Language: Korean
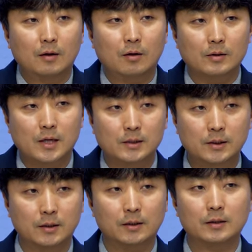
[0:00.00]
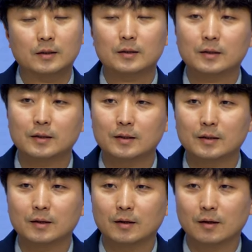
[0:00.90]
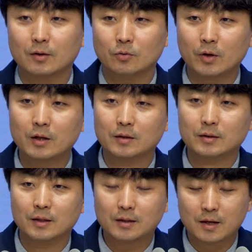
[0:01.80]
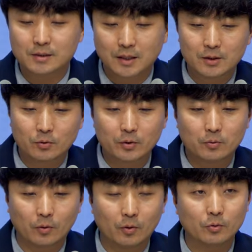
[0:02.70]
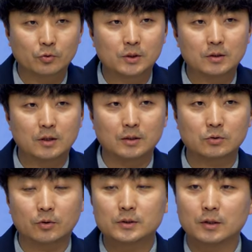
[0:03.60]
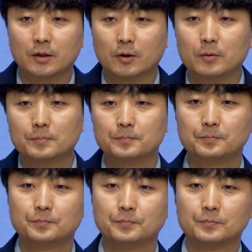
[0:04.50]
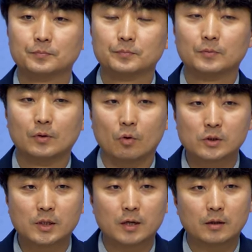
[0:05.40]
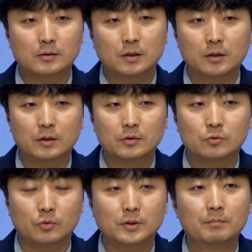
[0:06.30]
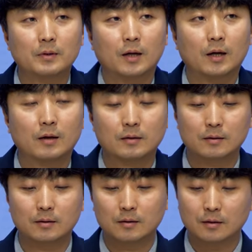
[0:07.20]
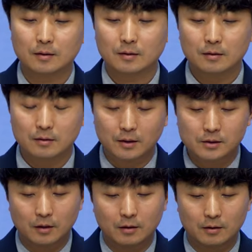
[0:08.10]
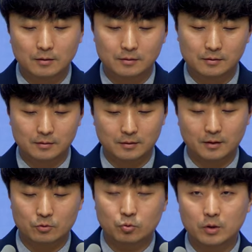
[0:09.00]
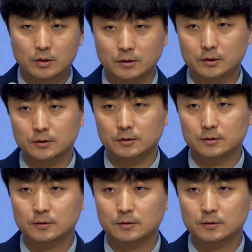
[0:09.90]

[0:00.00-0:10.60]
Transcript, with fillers: 어, 사실 우리는 이 땅에 살고 있고 육신을 가지고 있어요. 동시에 영적인 존재입니다. 그래서 이 구원은